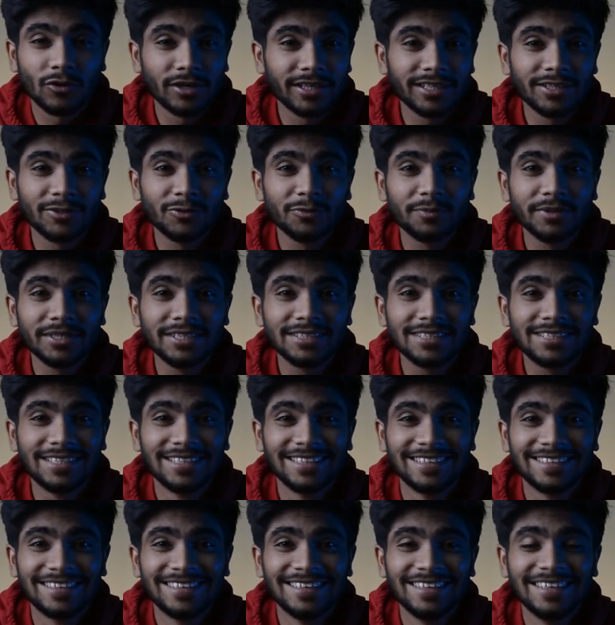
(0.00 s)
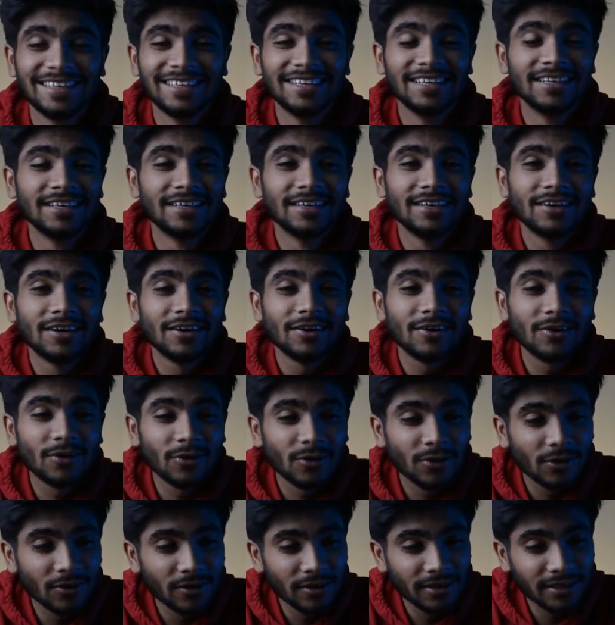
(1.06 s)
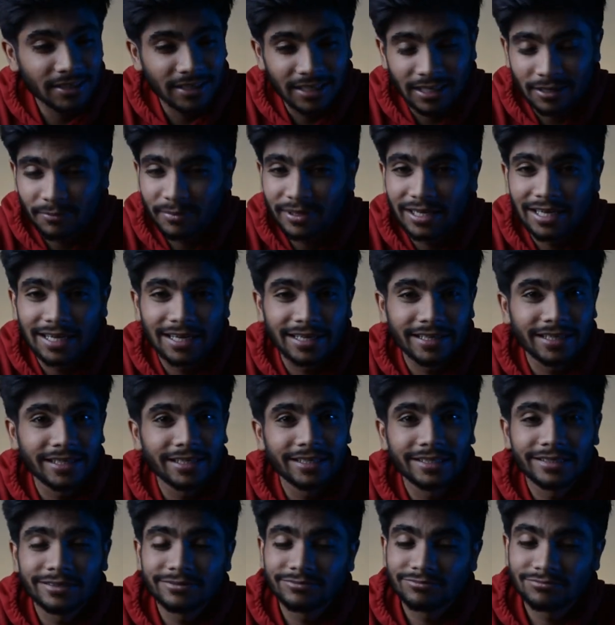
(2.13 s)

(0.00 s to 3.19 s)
फोर्टी रुपीज़ और घर पे लाके